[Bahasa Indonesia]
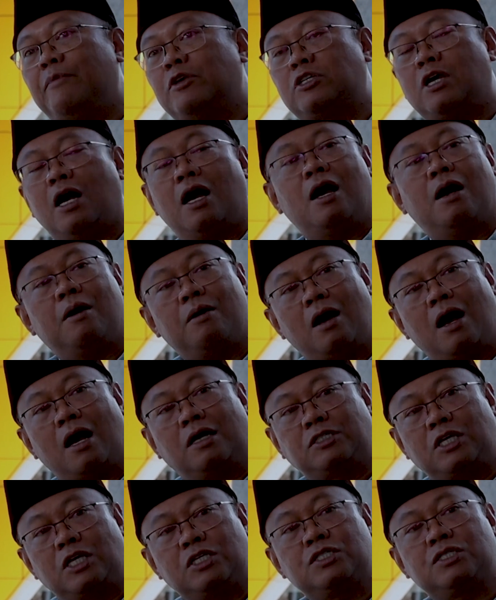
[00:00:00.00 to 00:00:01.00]
bisa
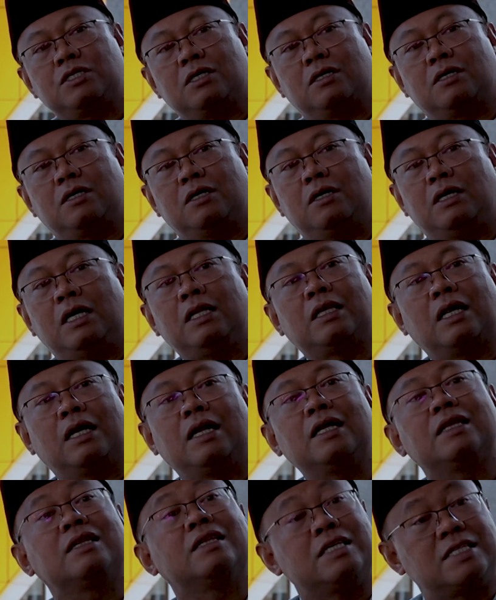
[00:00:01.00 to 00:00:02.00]
akses ke
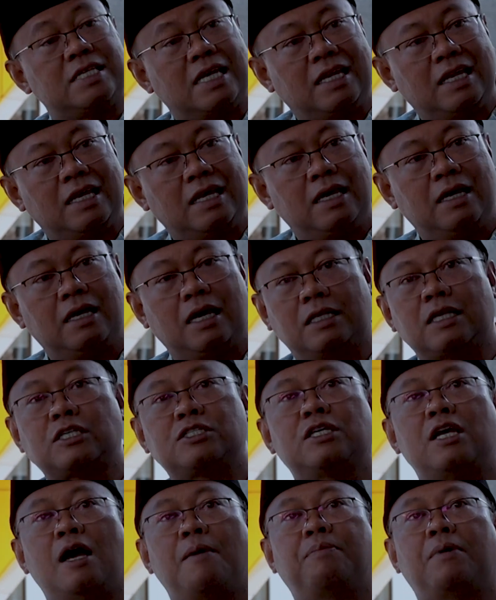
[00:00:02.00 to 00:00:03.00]
internet di sini kita
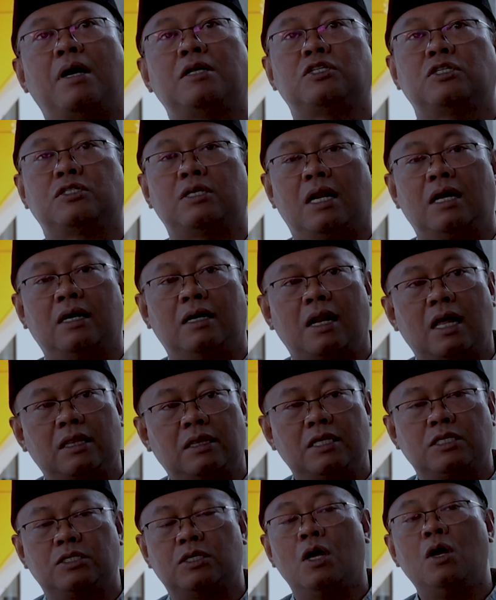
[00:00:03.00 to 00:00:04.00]
siapkan secara
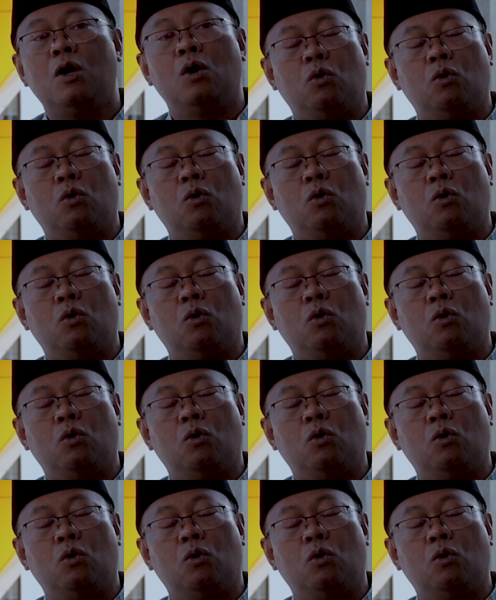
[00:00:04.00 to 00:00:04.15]
gratis